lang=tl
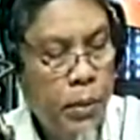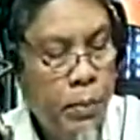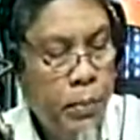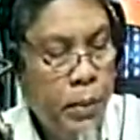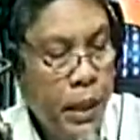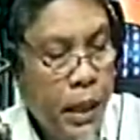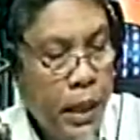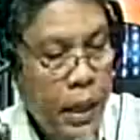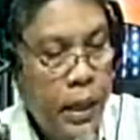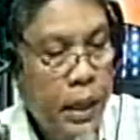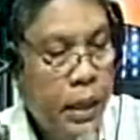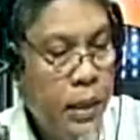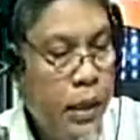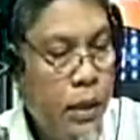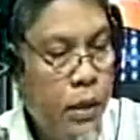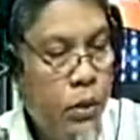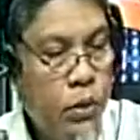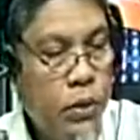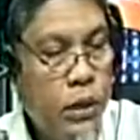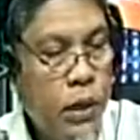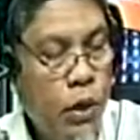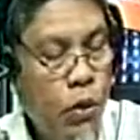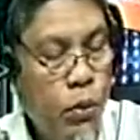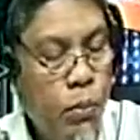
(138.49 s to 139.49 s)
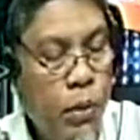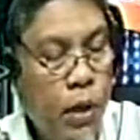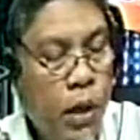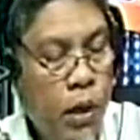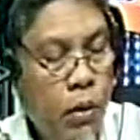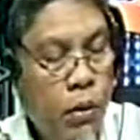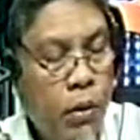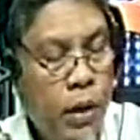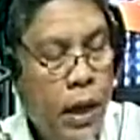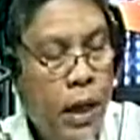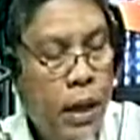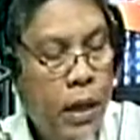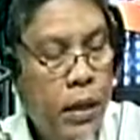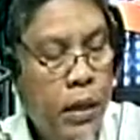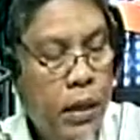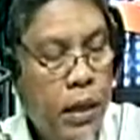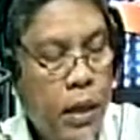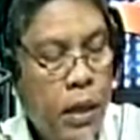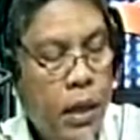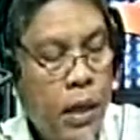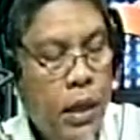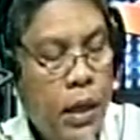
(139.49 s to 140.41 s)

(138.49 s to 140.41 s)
binanggit ito sa loob ng Quran hmm.